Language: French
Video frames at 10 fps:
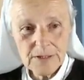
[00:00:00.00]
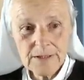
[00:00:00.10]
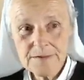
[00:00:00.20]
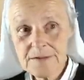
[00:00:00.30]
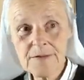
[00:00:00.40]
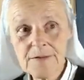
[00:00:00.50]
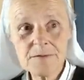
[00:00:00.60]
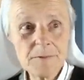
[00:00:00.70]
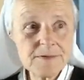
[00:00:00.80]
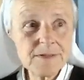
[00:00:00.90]
Voyez, le dire,
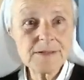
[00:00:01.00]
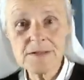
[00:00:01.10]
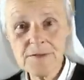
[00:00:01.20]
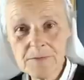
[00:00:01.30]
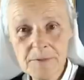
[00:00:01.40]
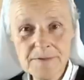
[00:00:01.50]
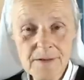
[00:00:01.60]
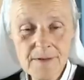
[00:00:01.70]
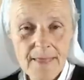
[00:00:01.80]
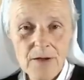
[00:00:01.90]
qu'est-ce qui va se passer, qu'est-ce qui
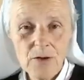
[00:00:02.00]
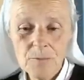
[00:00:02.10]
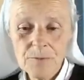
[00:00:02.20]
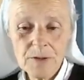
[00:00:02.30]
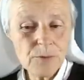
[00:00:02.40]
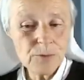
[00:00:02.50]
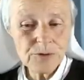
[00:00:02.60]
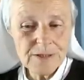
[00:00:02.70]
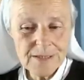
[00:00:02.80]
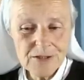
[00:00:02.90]
va se passer On
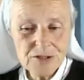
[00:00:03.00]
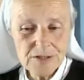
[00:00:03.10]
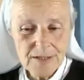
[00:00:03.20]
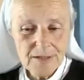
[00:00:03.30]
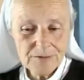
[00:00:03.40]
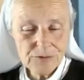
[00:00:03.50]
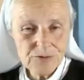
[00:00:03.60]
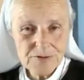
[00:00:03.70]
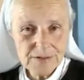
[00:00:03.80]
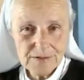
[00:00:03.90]
perd beaucoup
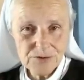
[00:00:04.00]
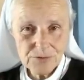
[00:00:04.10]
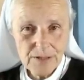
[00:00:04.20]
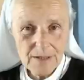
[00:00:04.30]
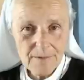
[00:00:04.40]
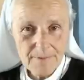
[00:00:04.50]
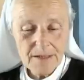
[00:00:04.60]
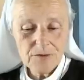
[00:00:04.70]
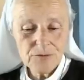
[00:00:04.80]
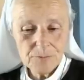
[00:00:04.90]
d'énergie avec toutes ces
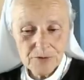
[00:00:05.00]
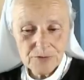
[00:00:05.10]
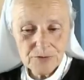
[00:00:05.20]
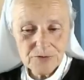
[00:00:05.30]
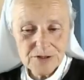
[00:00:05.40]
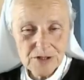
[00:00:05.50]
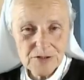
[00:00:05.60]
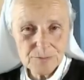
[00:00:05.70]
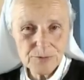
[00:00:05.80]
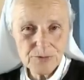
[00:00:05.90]
questions-là. Il faut
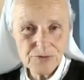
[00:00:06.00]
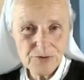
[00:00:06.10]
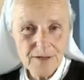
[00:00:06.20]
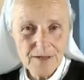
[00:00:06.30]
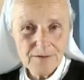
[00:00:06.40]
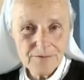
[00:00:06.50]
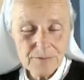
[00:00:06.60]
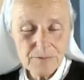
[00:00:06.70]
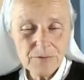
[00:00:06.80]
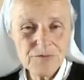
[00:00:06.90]
prendre nos énergies pour se,
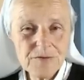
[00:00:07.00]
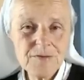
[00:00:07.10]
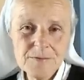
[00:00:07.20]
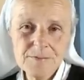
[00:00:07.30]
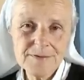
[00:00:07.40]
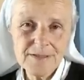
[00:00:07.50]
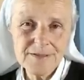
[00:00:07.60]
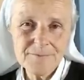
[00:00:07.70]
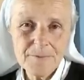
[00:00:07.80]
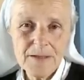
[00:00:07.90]
vraiment vivre
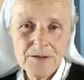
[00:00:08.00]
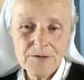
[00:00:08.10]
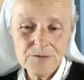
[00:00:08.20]
les messages.